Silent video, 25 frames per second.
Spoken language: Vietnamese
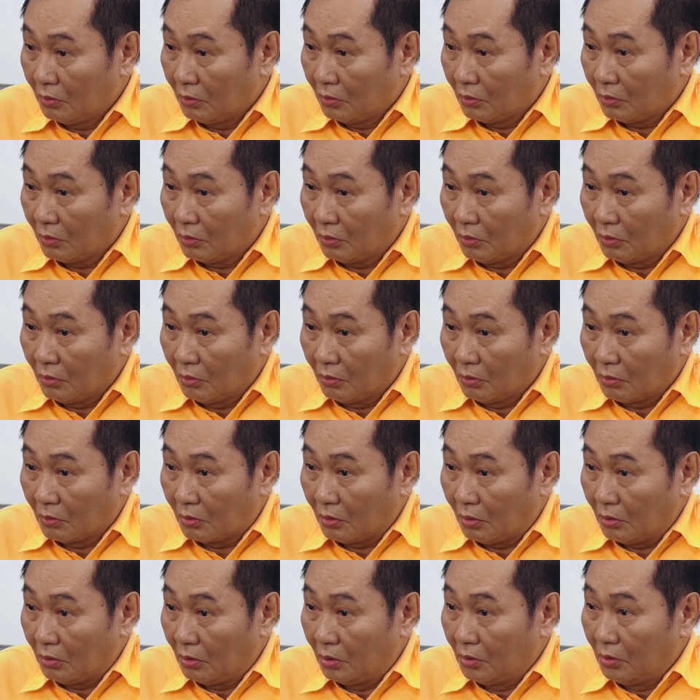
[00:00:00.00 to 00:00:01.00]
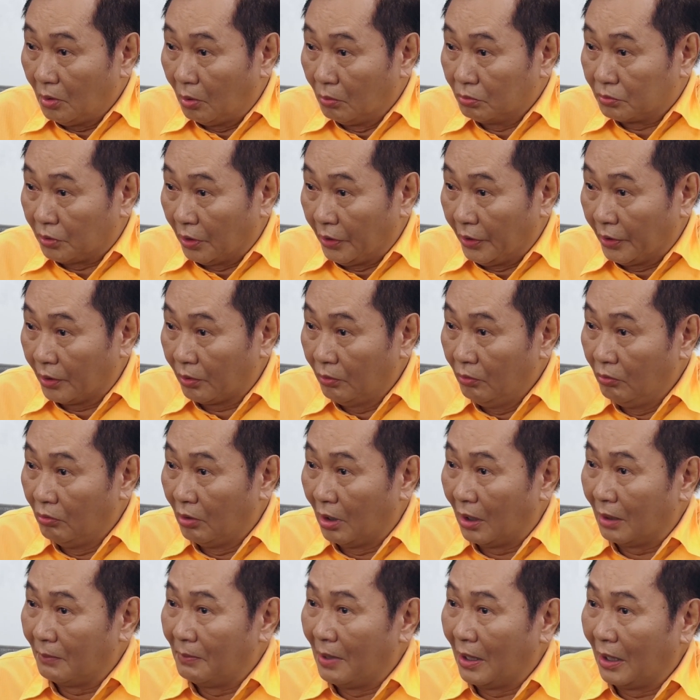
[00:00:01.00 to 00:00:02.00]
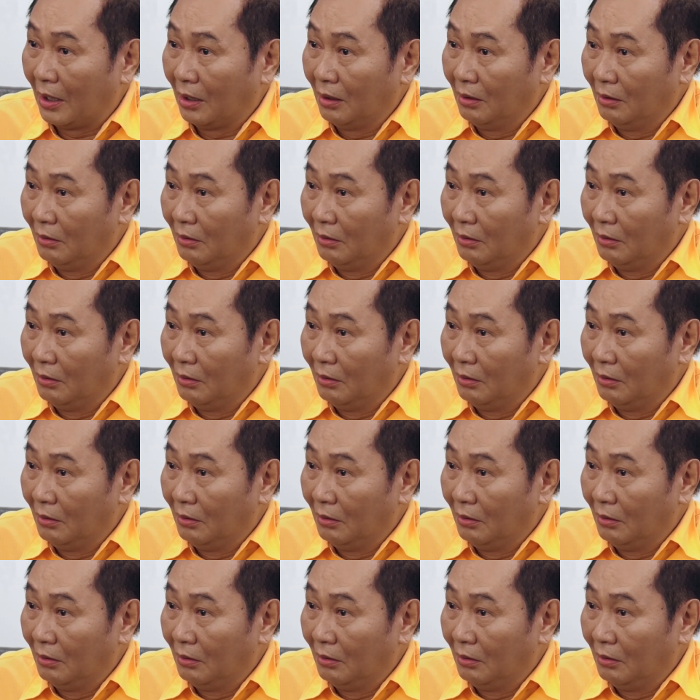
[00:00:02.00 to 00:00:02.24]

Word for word: À, trời ơi đồ thiệt luôn hả ba?